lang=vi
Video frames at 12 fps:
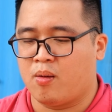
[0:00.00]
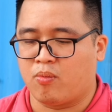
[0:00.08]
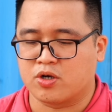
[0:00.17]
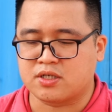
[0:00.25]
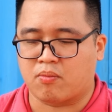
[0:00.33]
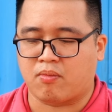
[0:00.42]

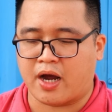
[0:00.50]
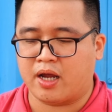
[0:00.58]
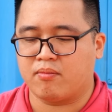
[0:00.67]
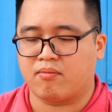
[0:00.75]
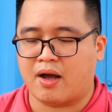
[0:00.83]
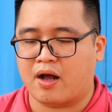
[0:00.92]
một cái dòng
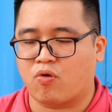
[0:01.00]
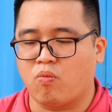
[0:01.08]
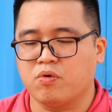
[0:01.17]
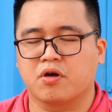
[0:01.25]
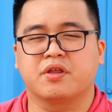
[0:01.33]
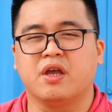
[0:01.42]
máy mà
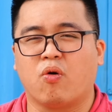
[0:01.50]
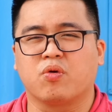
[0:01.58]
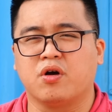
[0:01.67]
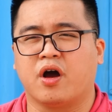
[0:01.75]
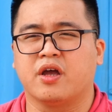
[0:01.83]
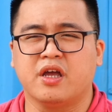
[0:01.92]
cũng được nhiều
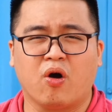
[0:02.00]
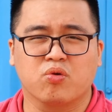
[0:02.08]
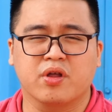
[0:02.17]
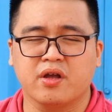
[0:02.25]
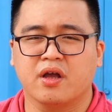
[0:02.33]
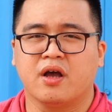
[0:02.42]
người
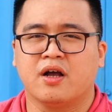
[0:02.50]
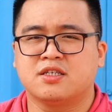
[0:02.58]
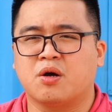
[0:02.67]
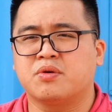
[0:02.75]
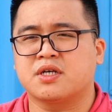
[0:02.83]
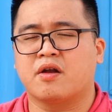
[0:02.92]
yêu thích
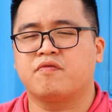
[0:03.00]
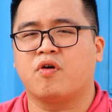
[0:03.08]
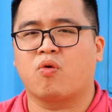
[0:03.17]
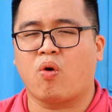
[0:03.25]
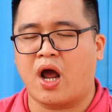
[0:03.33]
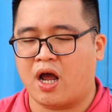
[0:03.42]
trong thời gian
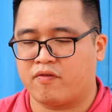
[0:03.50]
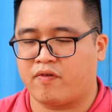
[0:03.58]
vừa qua,